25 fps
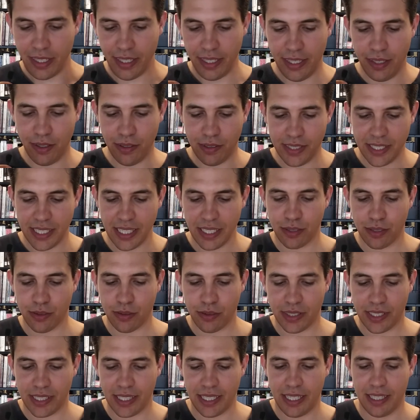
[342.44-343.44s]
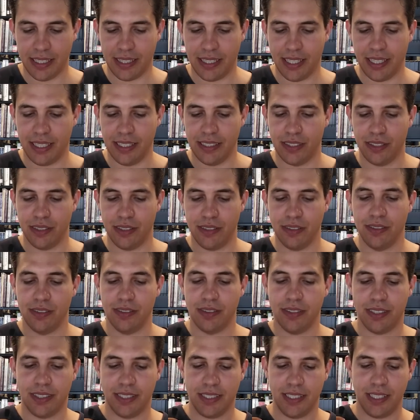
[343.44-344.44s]
Il y a aussi un truc qui est intéressant,
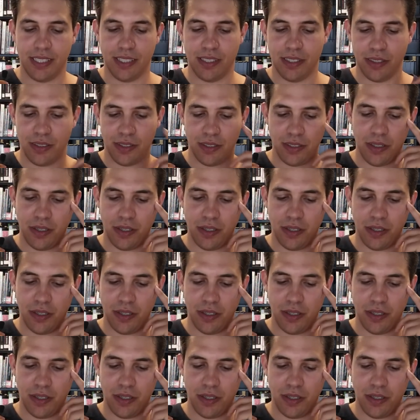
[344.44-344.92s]
c'est que euh,